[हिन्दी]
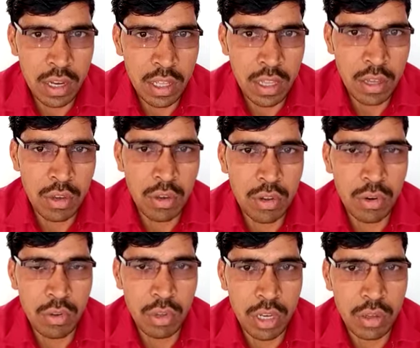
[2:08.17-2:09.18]
करें
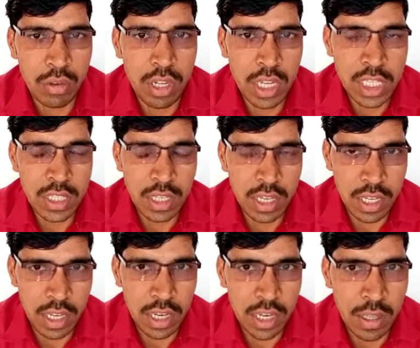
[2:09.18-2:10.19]
और कोई ना कोई रास्ता
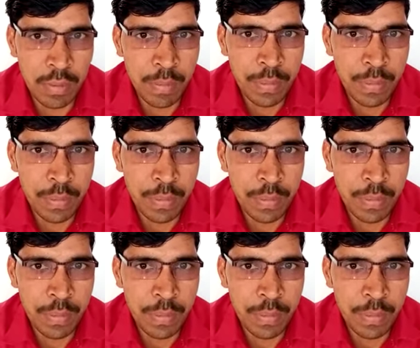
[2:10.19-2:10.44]
निकालें